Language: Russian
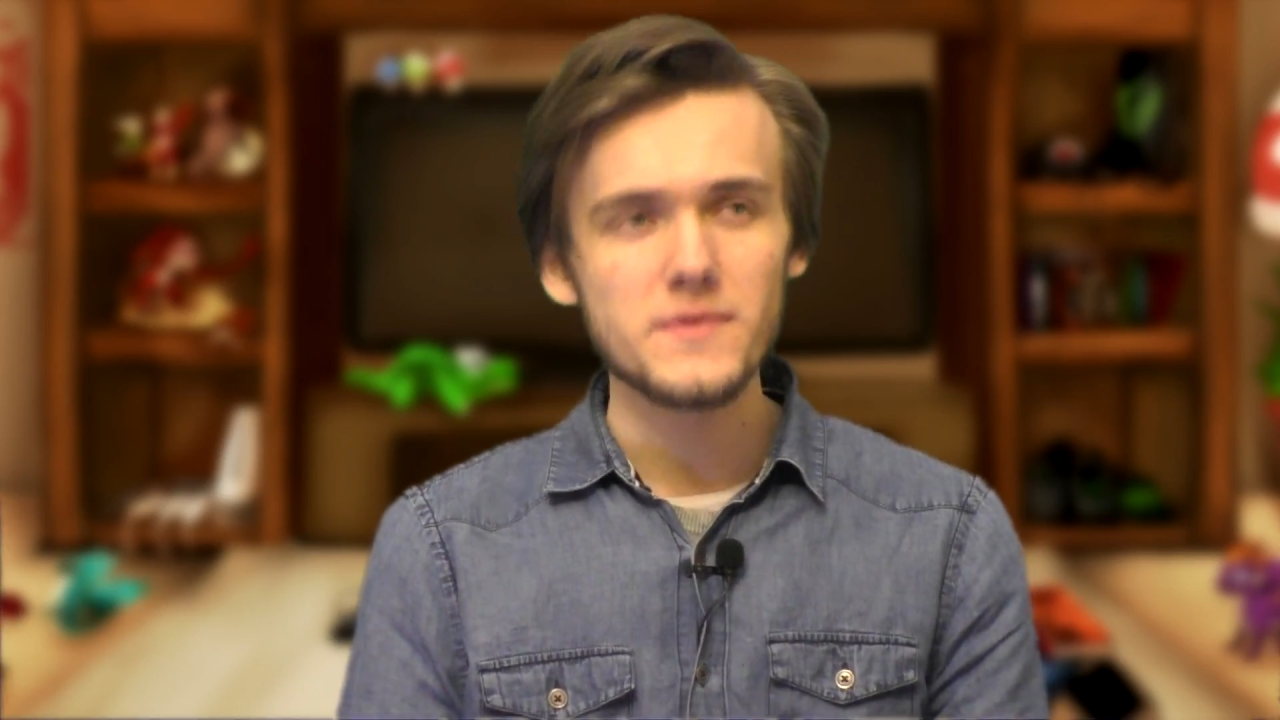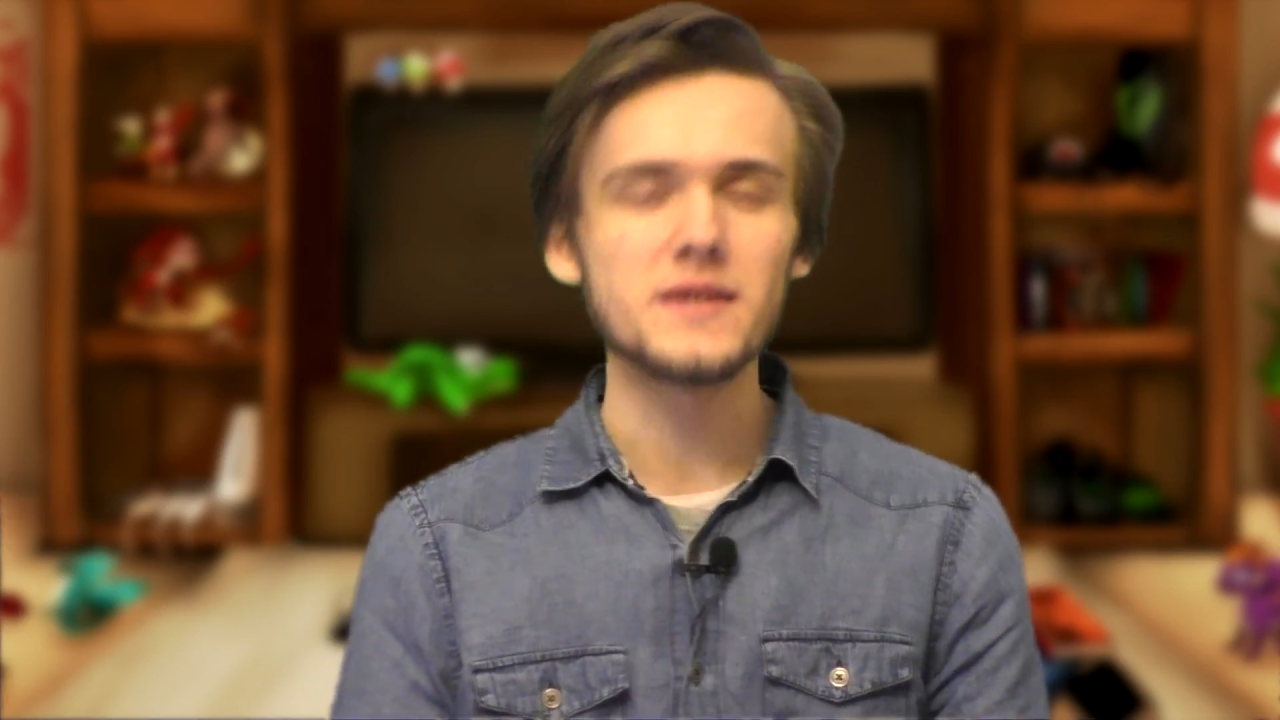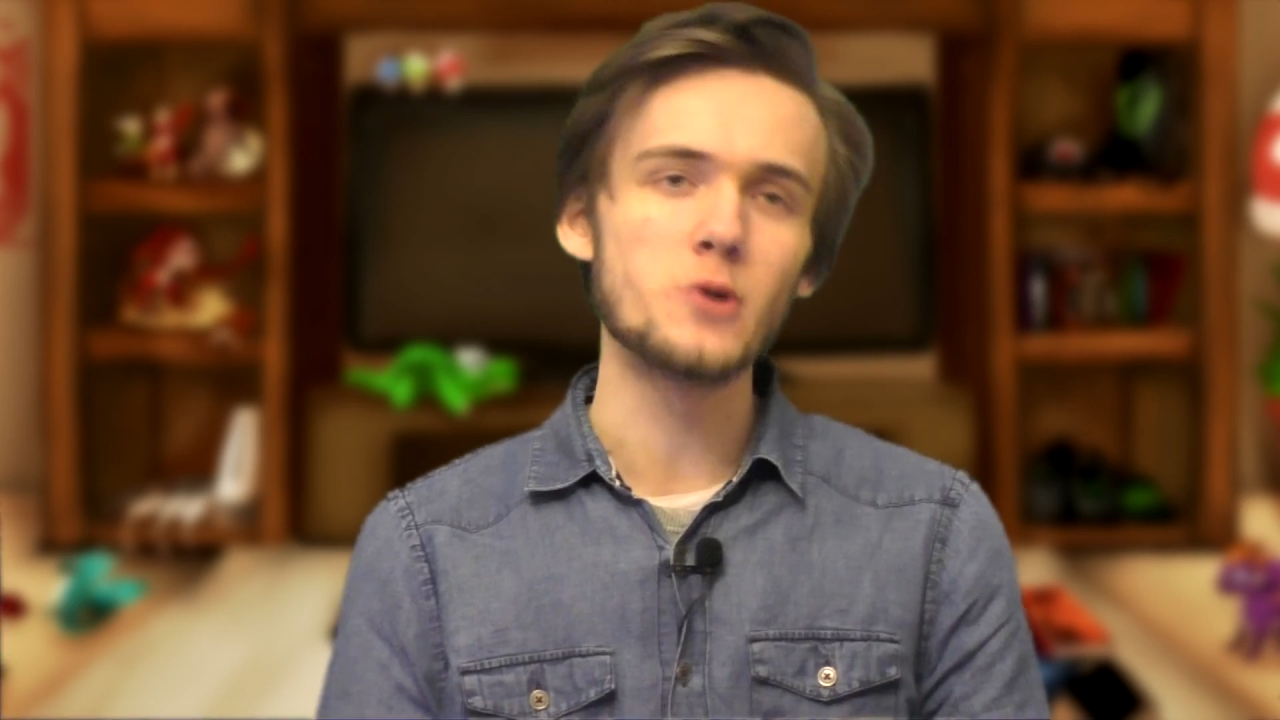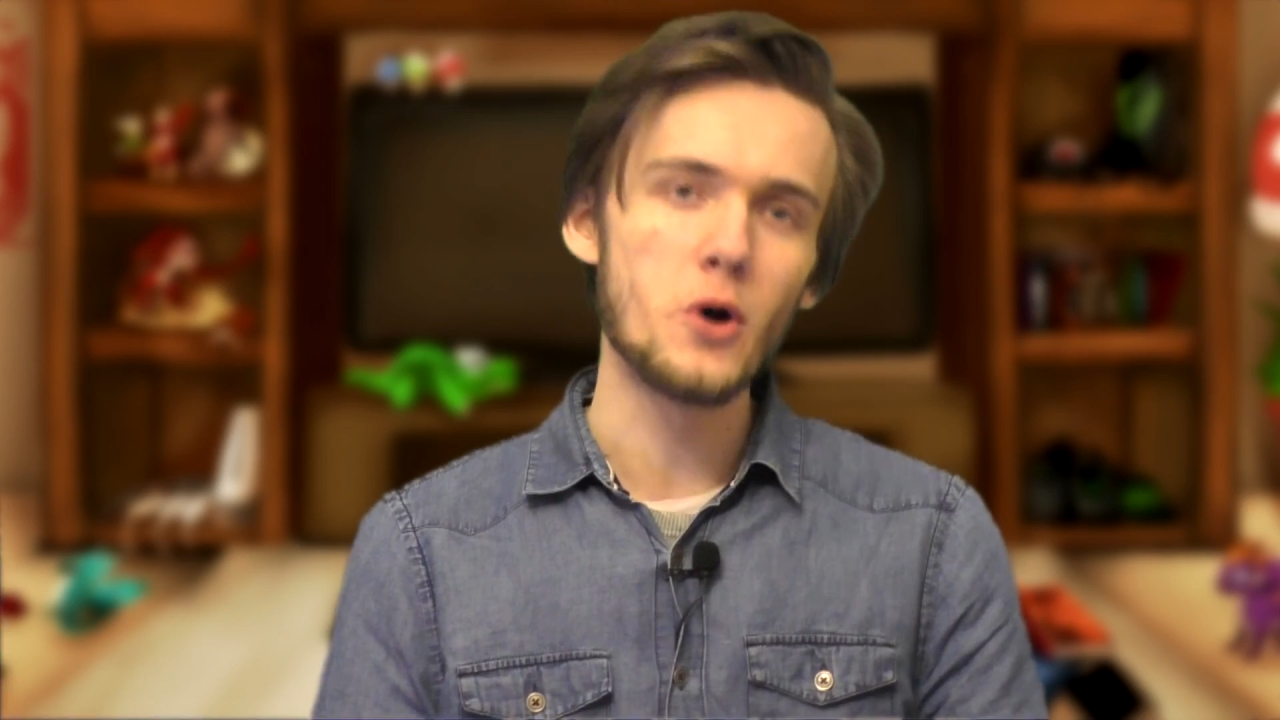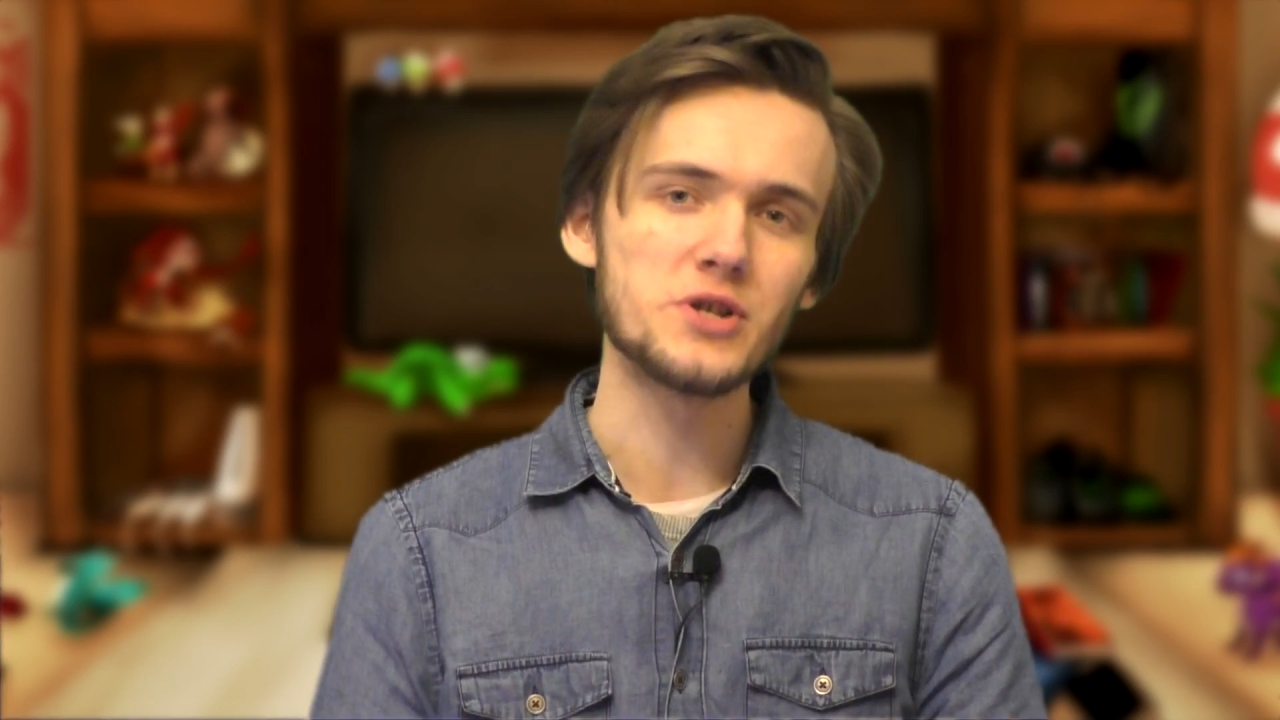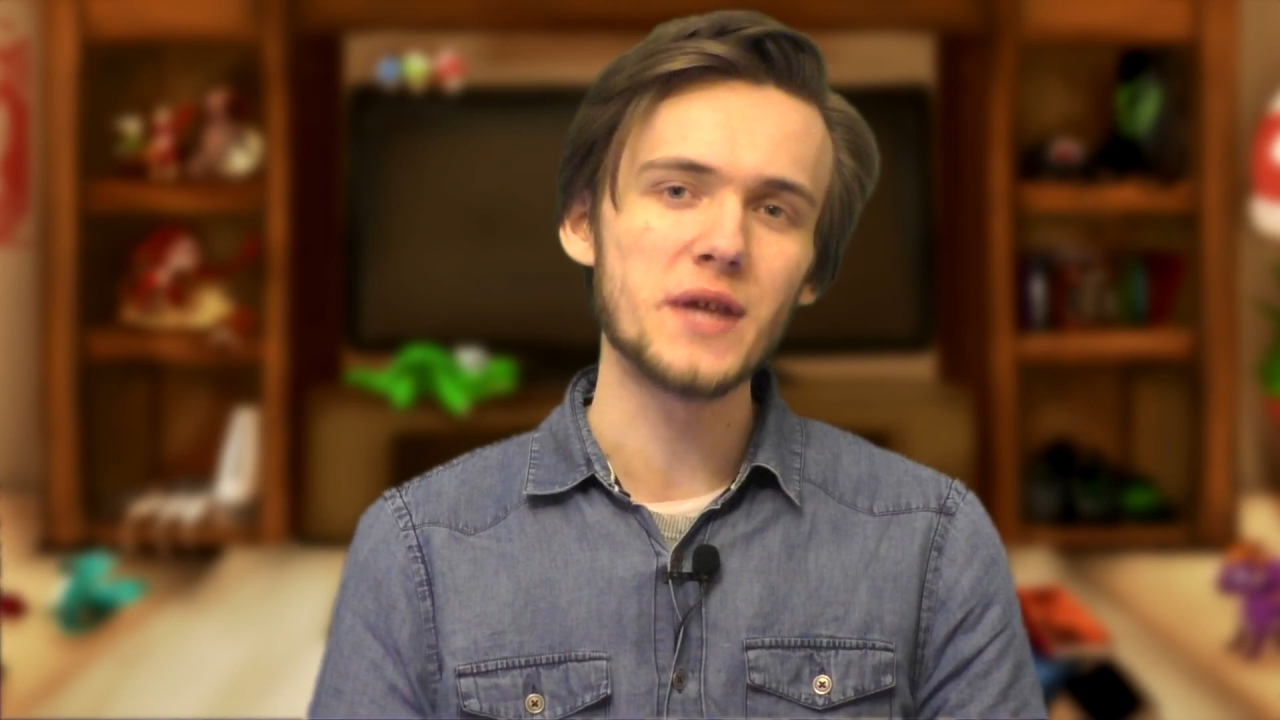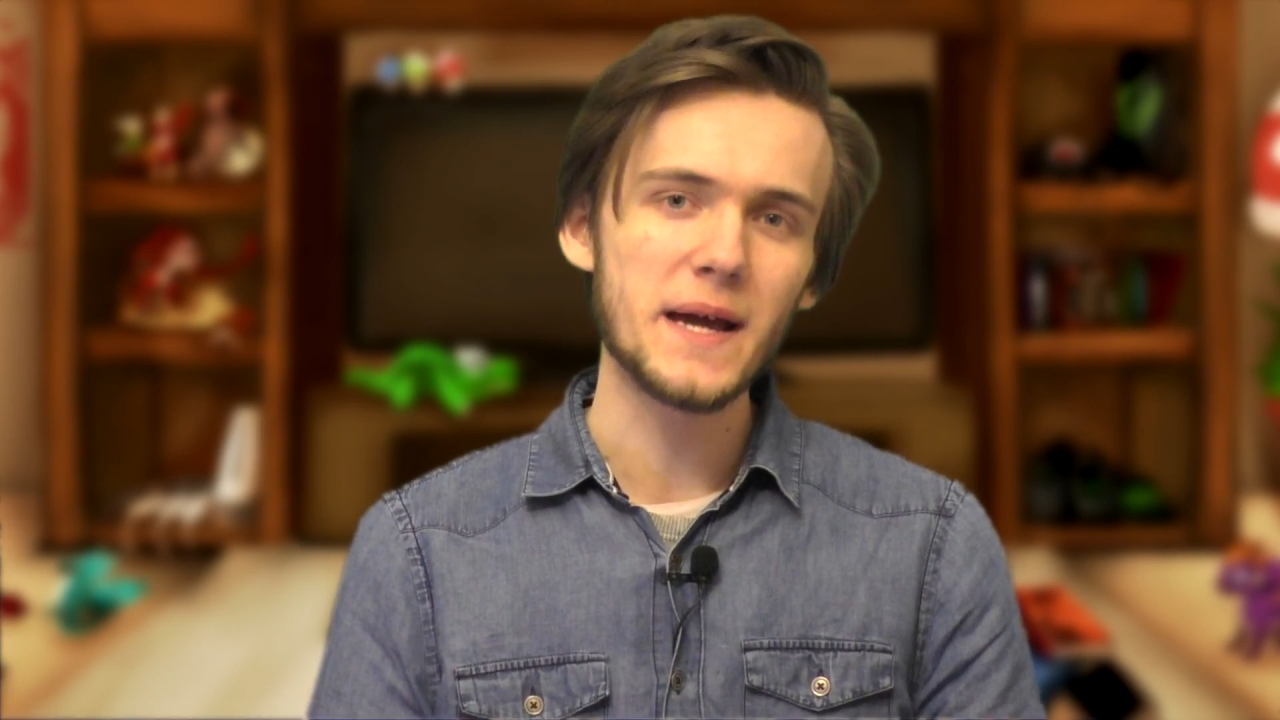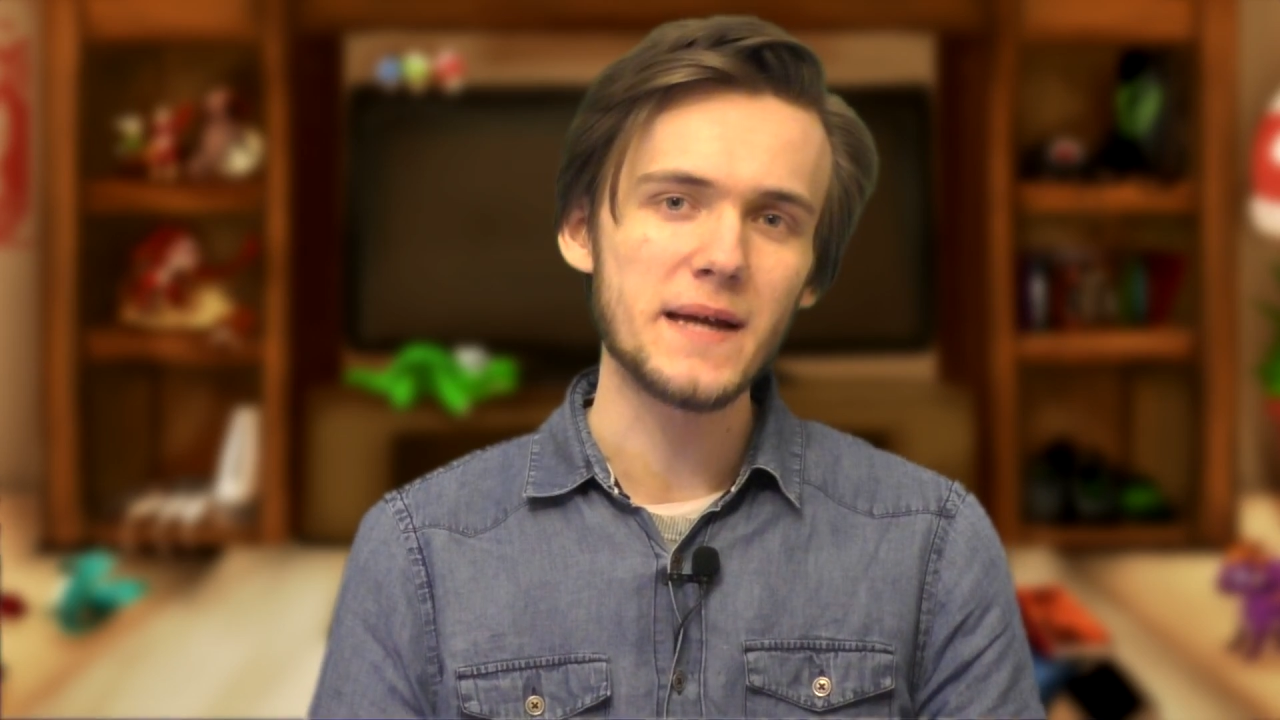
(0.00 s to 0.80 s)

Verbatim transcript: сложная